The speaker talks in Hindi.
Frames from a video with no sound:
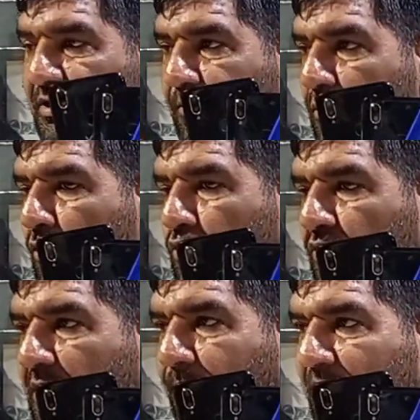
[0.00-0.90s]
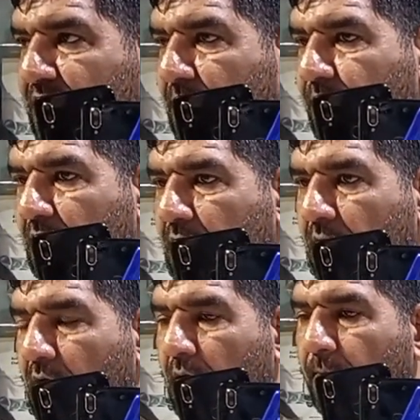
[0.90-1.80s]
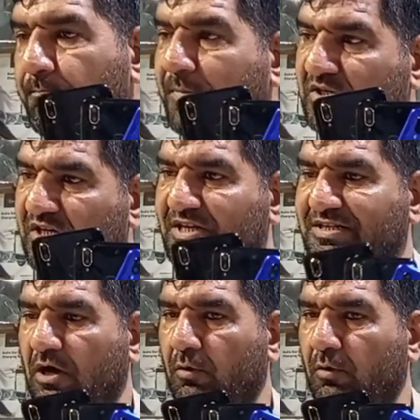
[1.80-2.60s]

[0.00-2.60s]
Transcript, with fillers: जी बी दो सौ छप्पन जी बी पच्चीस हज़ार